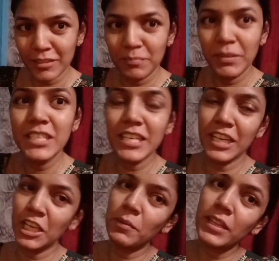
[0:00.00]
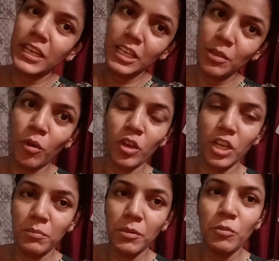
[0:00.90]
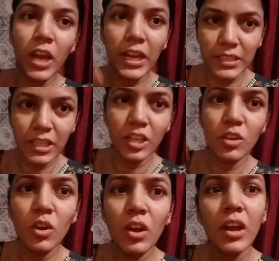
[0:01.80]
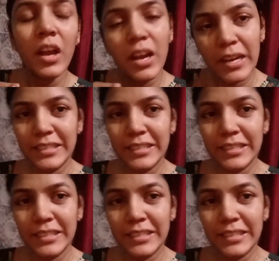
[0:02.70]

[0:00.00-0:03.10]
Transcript: रात बीत जाने के बाद अगली मॉर्निंग में हम लोग आठ तारीख को